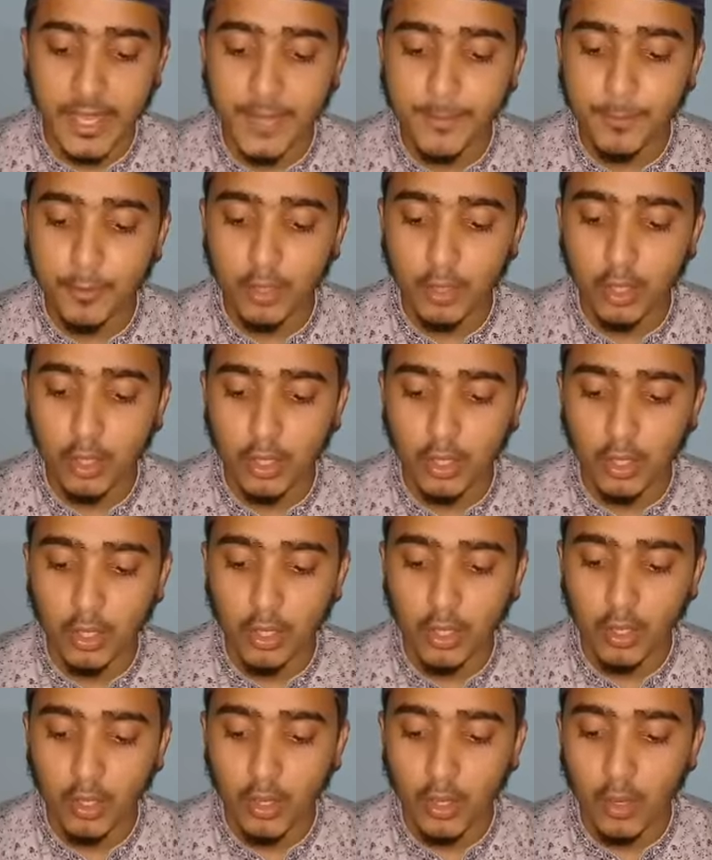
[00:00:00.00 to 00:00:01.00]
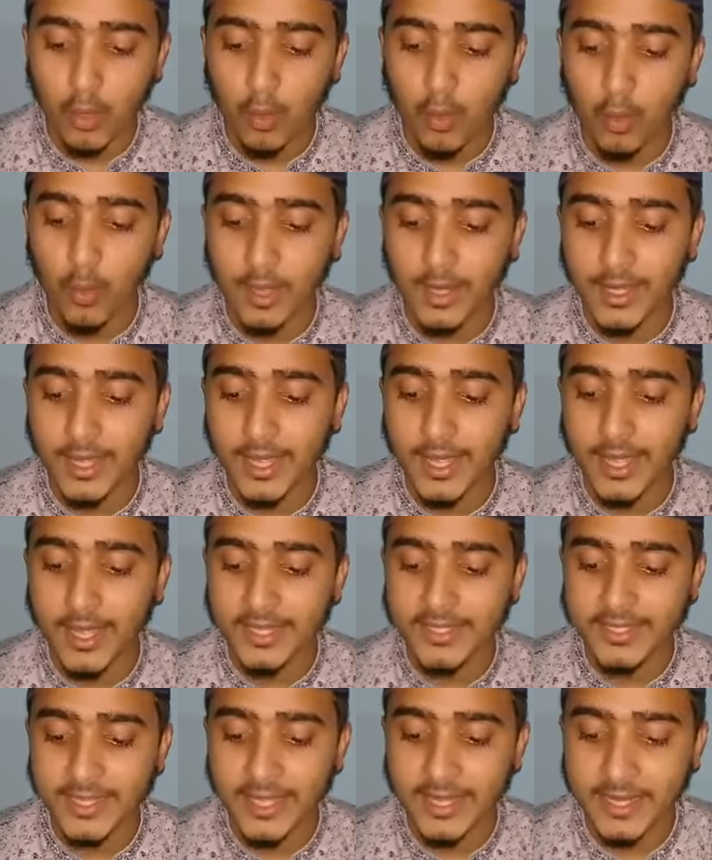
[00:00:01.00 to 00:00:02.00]
এরপর হলো ওয়ালা
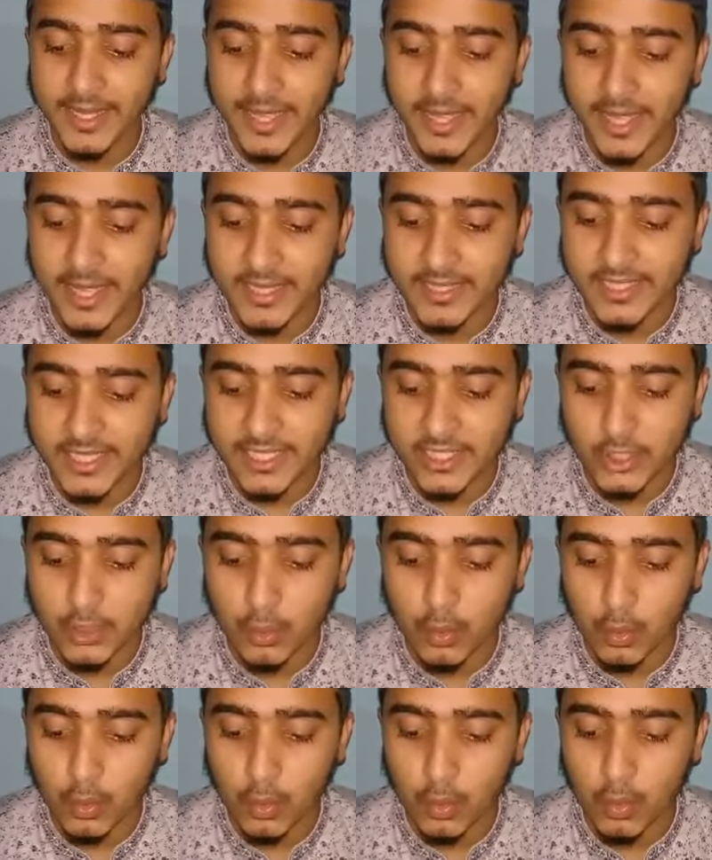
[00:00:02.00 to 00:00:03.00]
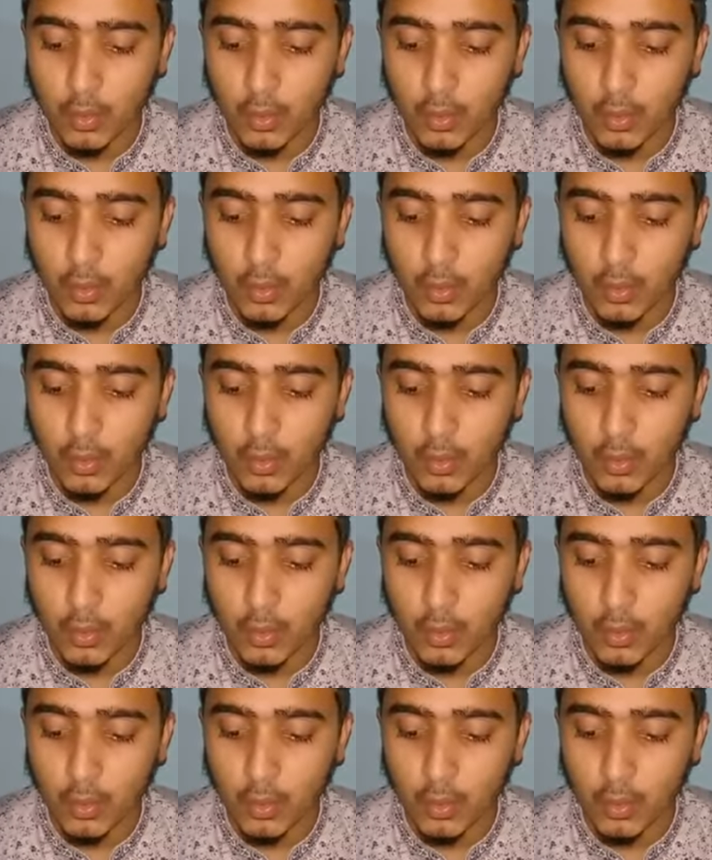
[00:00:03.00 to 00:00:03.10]
তানাজাসু